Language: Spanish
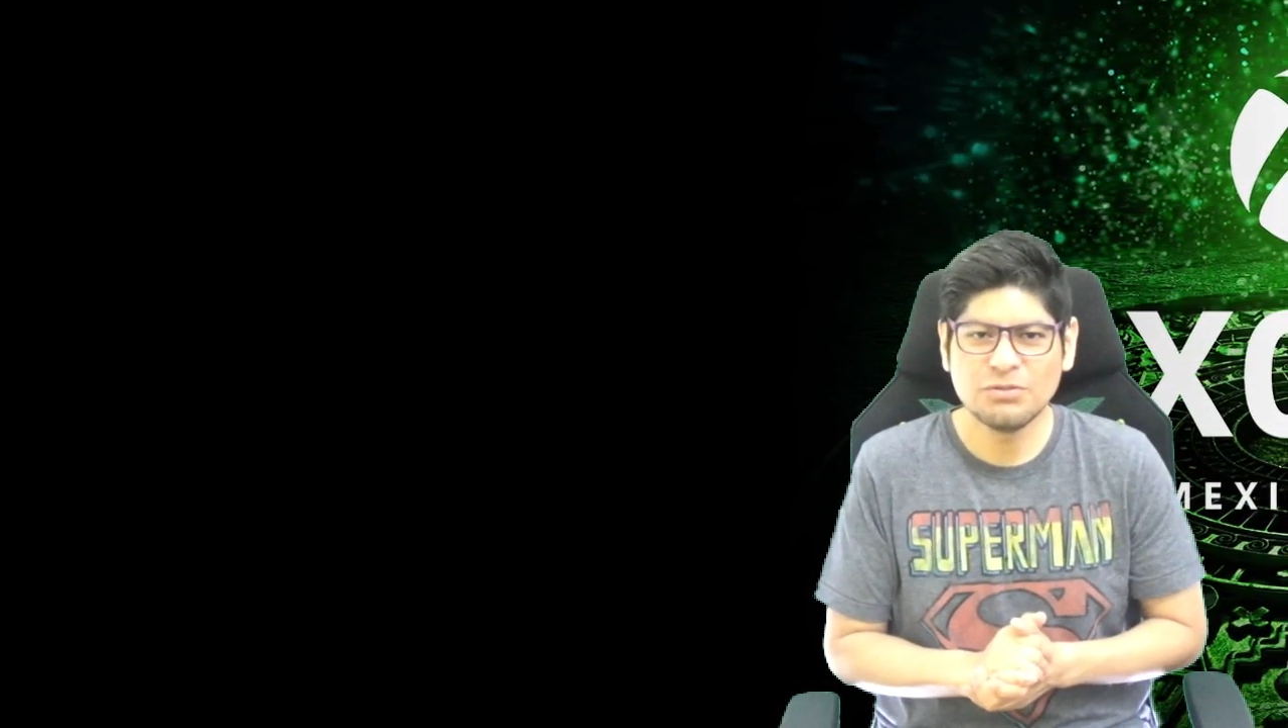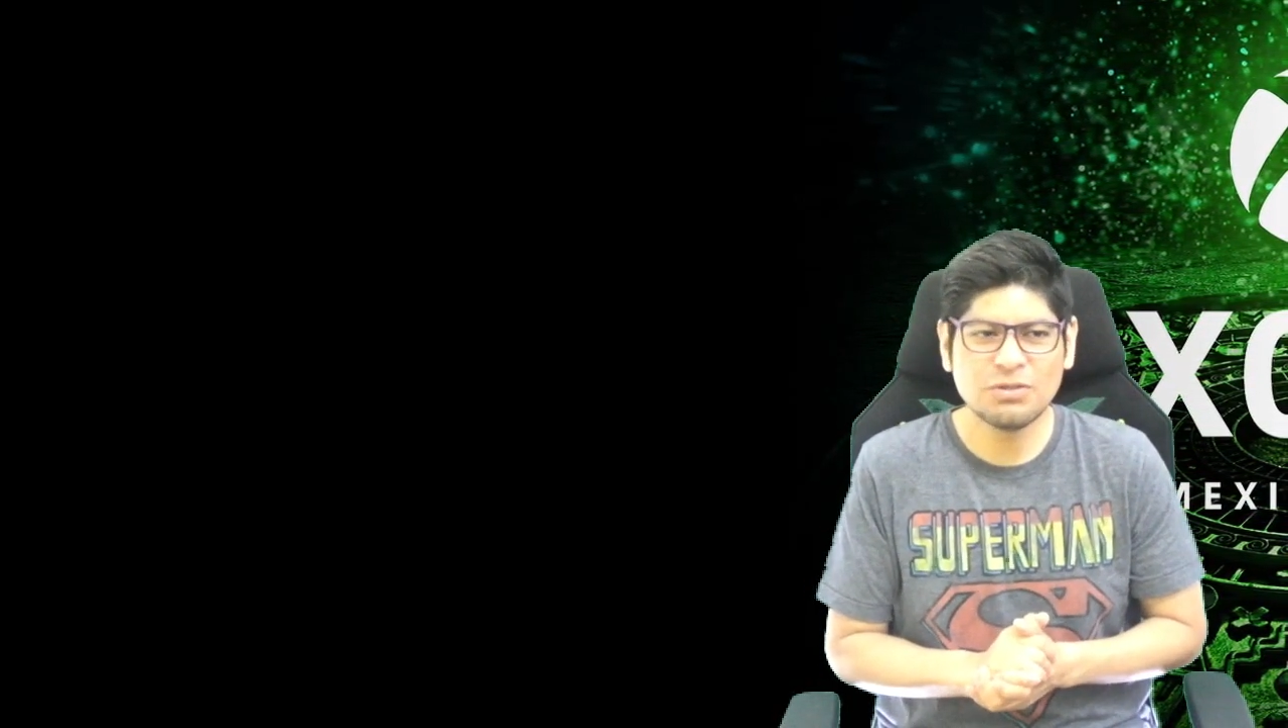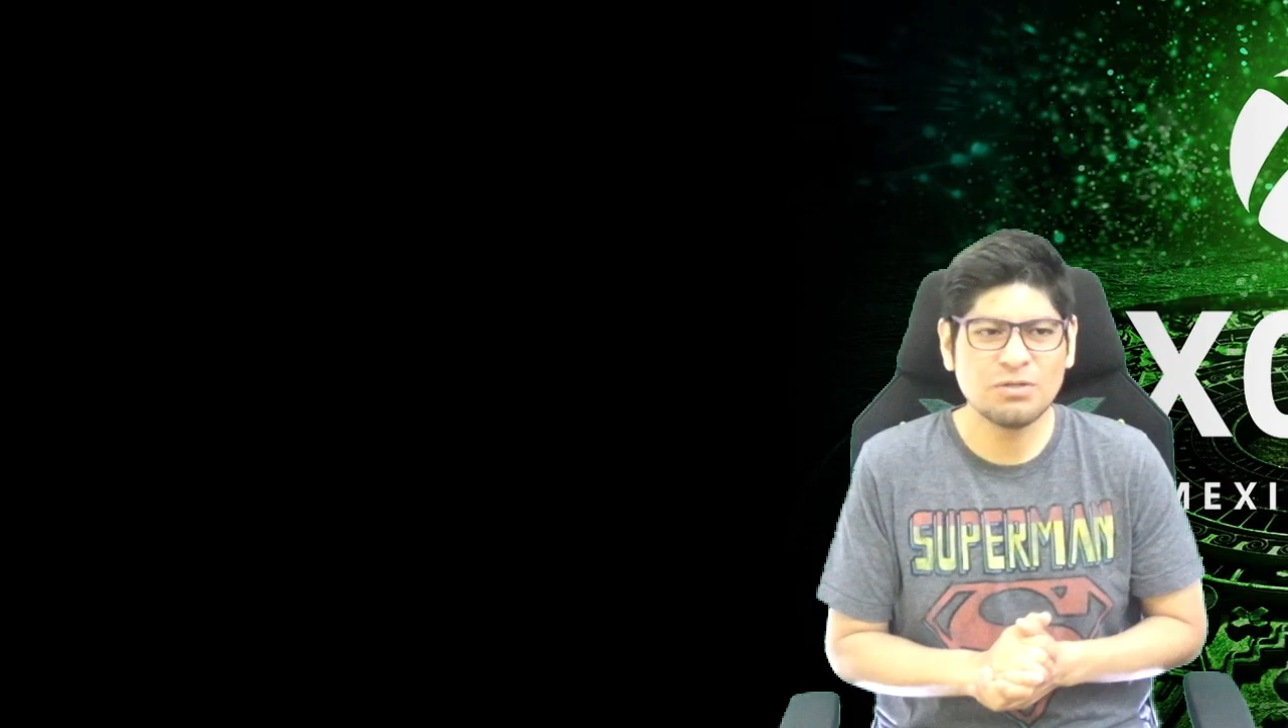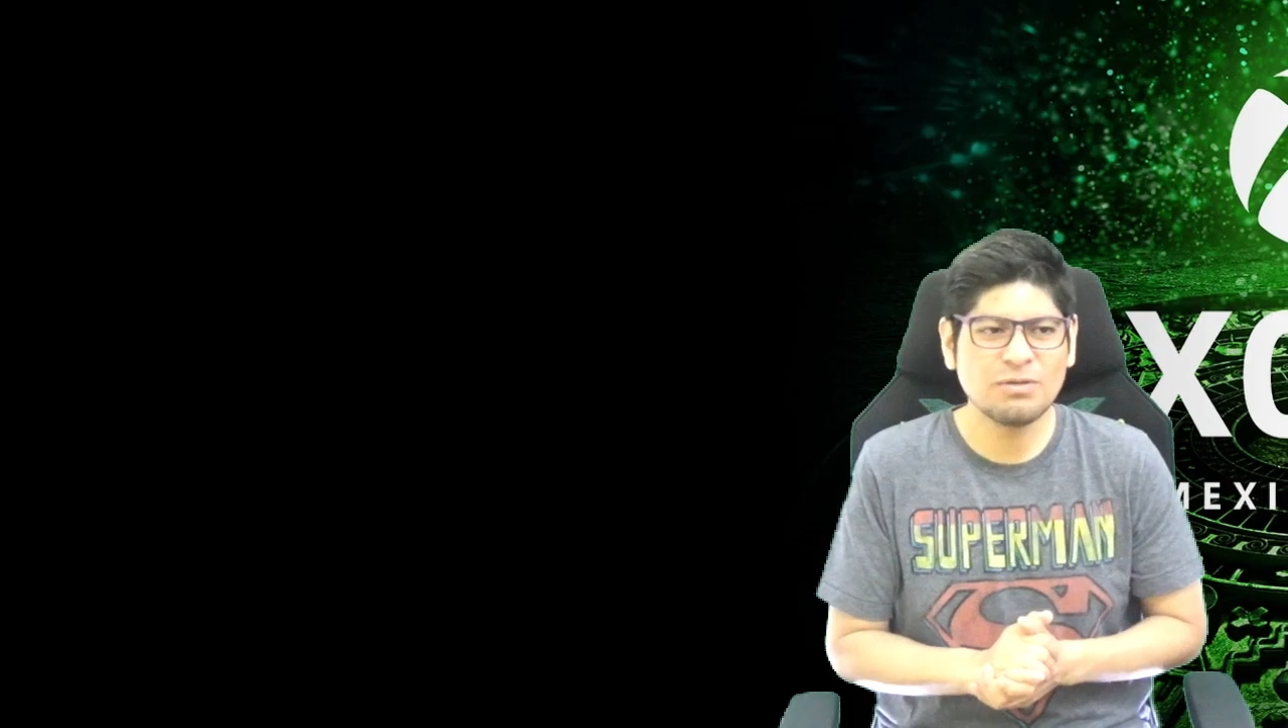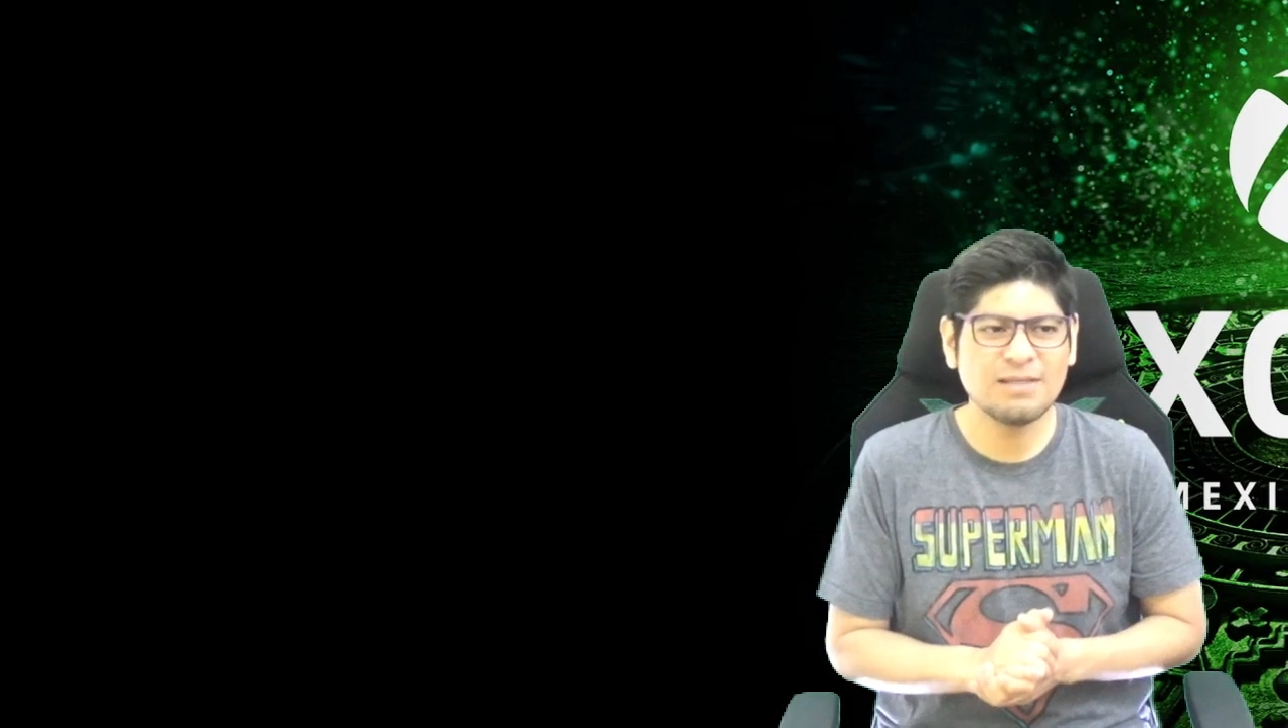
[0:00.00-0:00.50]

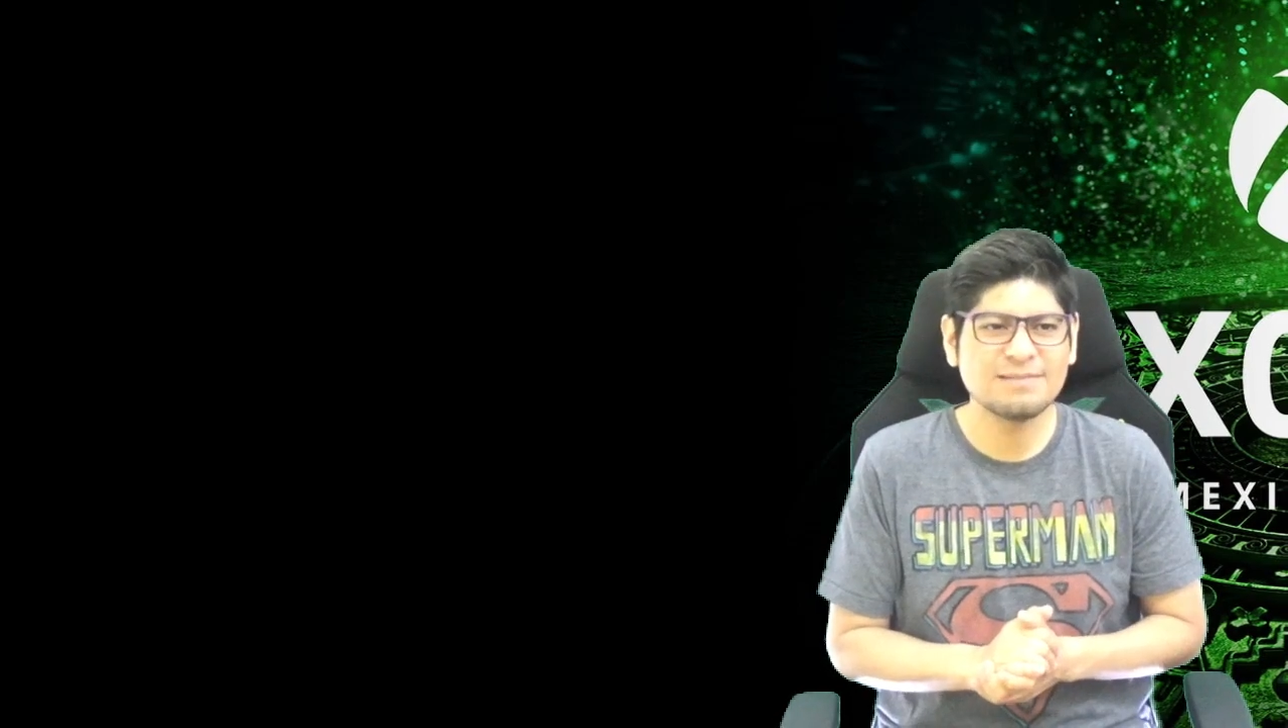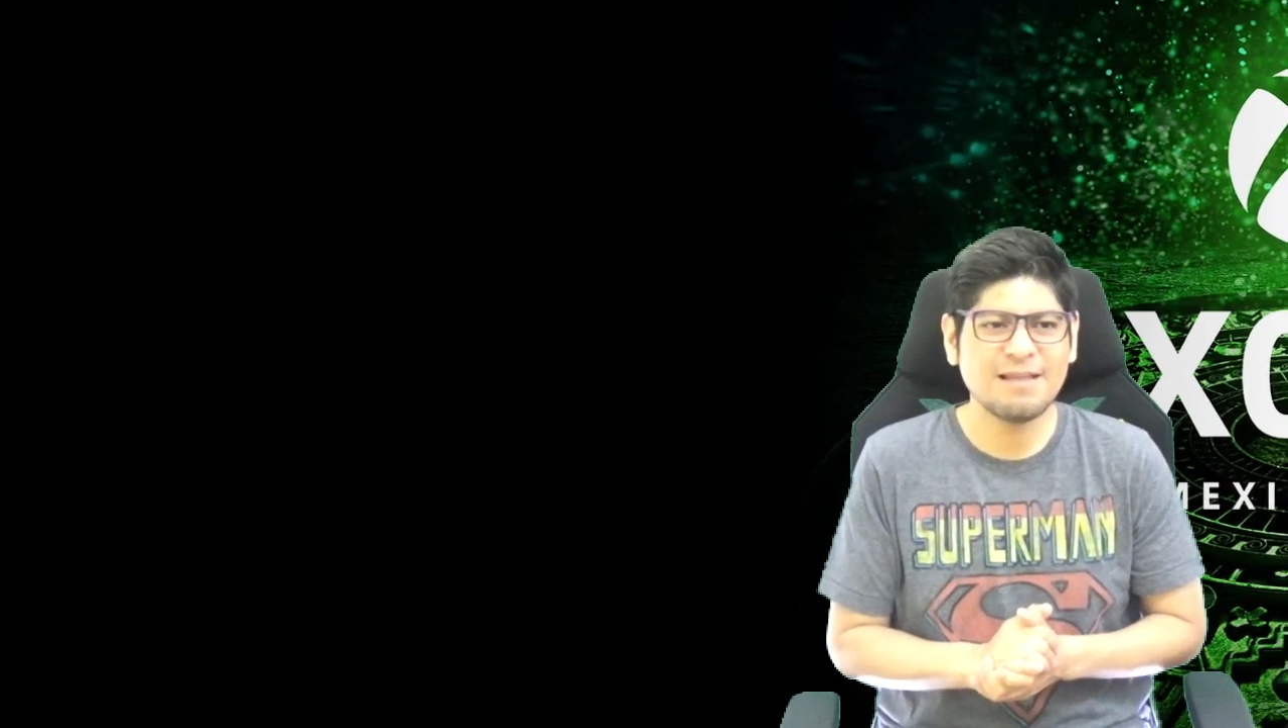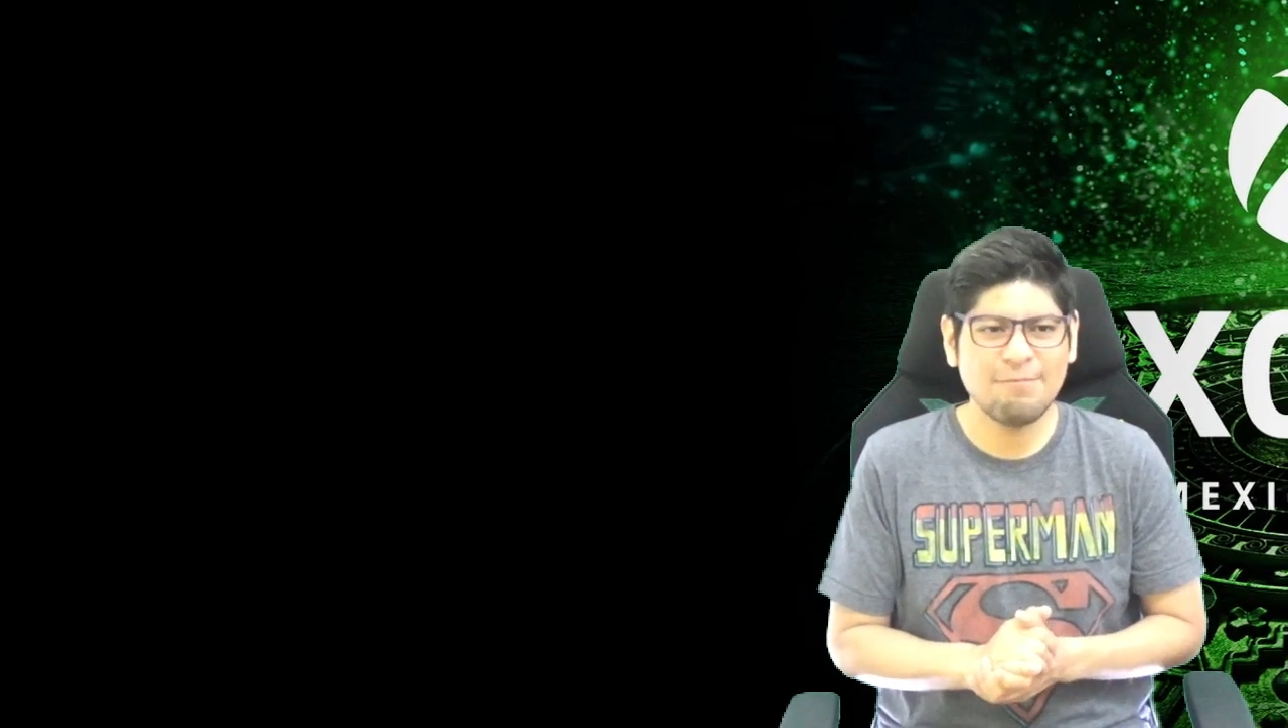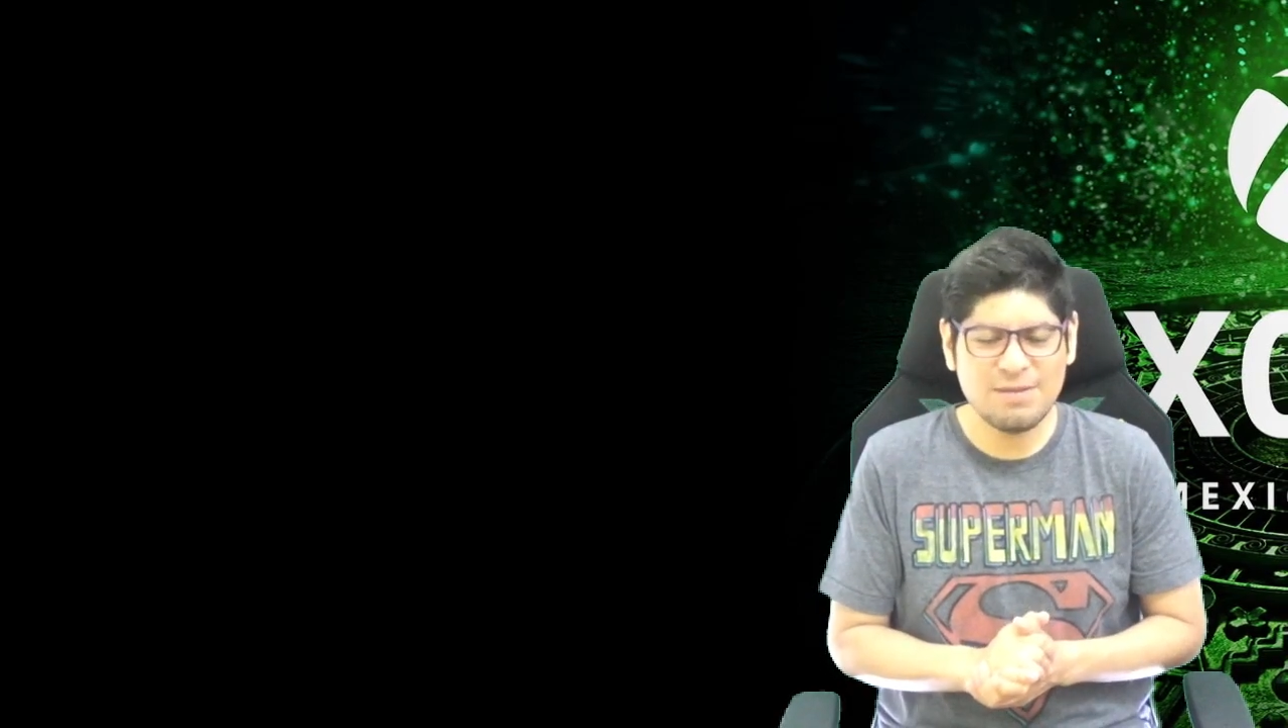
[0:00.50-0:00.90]
Yo creo que está